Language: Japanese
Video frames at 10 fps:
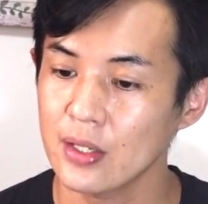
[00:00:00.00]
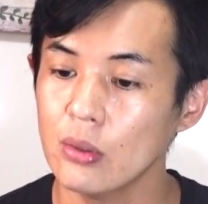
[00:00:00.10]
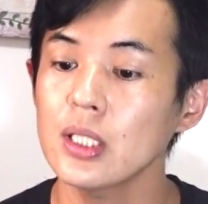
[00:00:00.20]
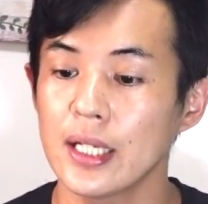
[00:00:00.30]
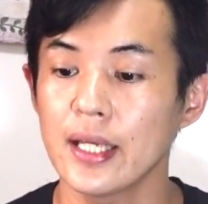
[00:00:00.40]

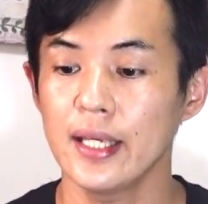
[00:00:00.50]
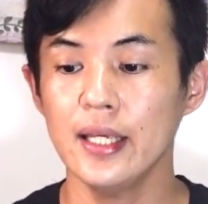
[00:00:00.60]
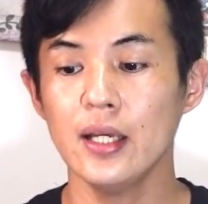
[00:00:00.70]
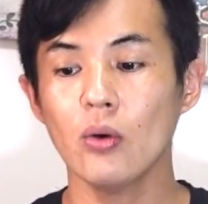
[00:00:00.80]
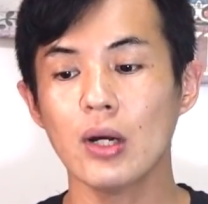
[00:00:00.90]
これでね、
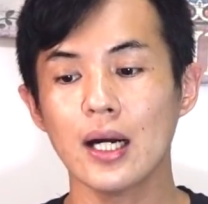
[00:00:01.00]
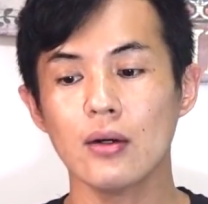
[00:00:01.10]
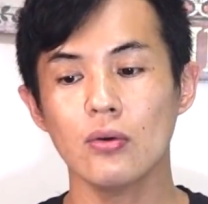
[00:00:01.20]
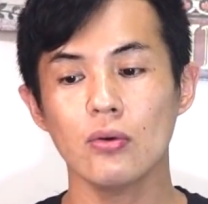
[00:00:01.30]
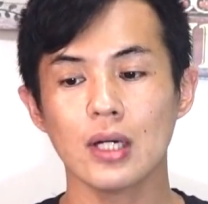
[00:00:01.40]
英語
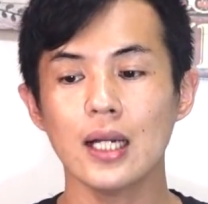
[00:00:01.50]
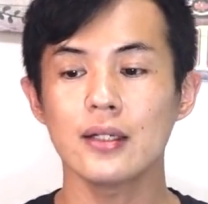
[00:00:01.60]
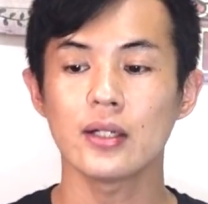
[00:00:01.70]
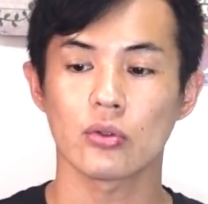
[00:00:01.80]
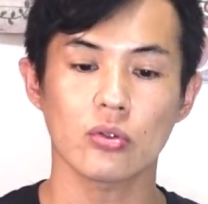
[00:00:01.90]
学校
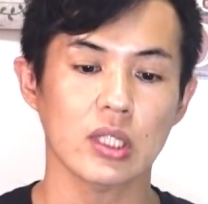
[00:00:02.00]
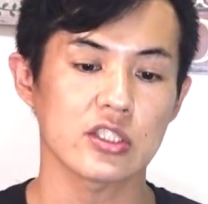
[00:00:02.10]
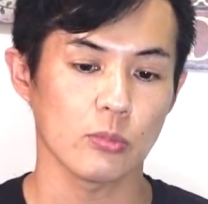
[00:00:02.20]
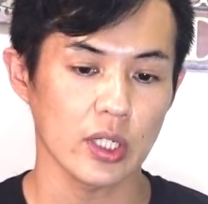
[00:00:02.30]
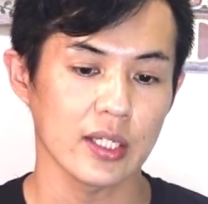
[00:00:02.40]
関連の人た
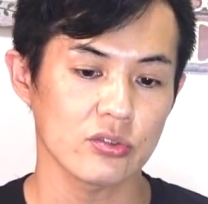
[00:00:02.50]
ちもね、